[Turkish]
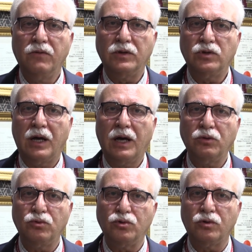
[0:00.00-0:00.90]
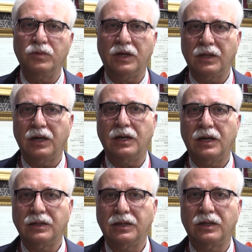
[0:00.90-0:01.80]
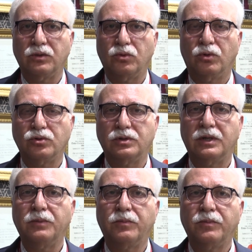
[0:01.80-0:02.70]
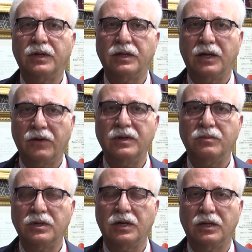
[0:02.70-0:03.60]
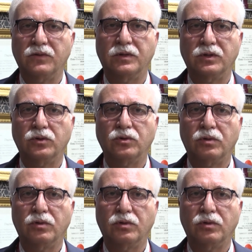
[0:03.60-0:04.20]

ve daha düşük miktarlarda dozda tedavi imkanı veriyor.